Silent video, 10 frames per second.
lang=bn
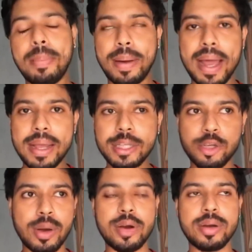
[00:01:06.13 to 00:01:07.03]
প্রায়
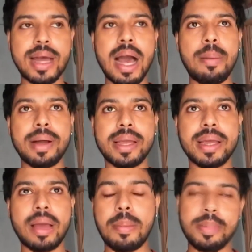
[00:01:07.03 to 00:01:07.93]
সোয়ানোটা আমাকে
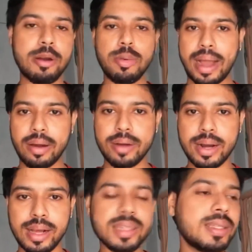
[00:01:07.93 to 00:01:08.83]
আমি বেরোবো এগারোটা
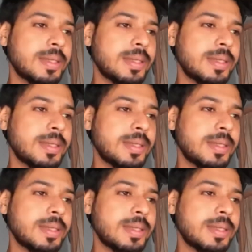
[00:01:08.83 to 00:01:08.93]
নাগাদ